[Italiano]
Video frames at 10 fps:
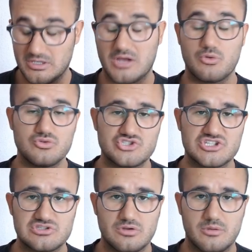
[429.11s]
la
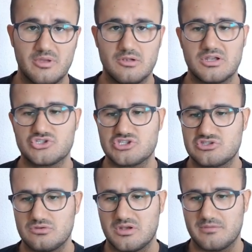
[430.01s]
congestione meglio, la
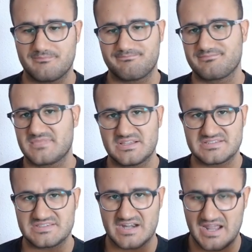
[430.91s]
gestione
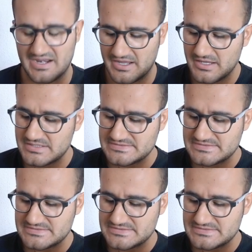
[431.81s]
strana,